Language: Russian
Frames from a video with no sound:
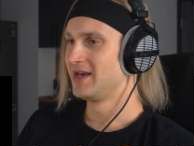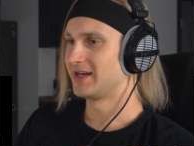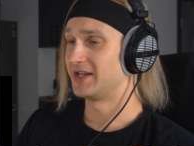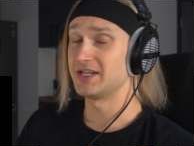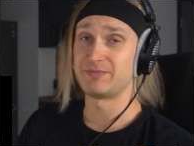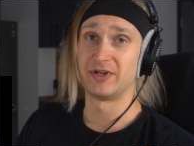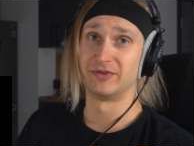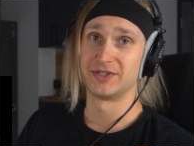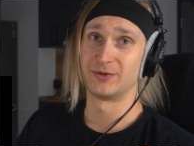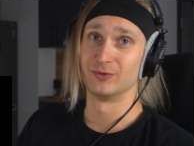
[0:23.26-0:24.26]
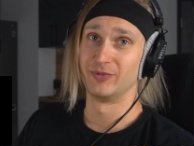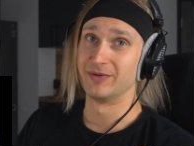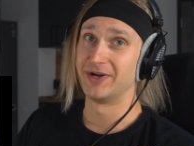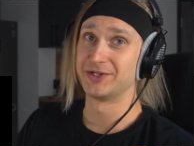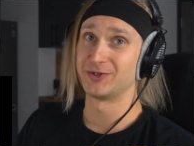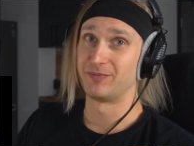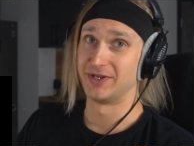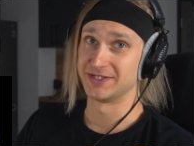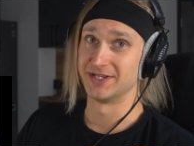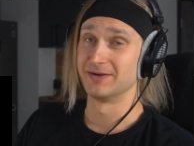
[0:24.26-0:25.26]
Когда с первых секунд понимаешь, что
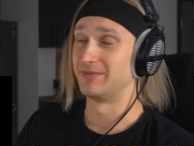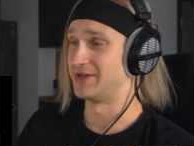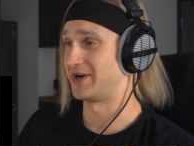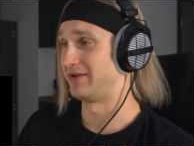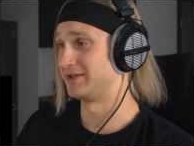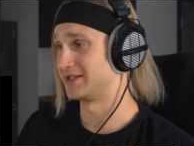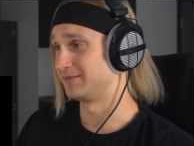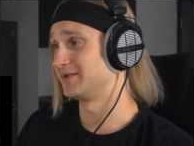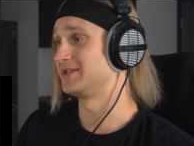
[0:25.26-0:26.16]
песня понравится.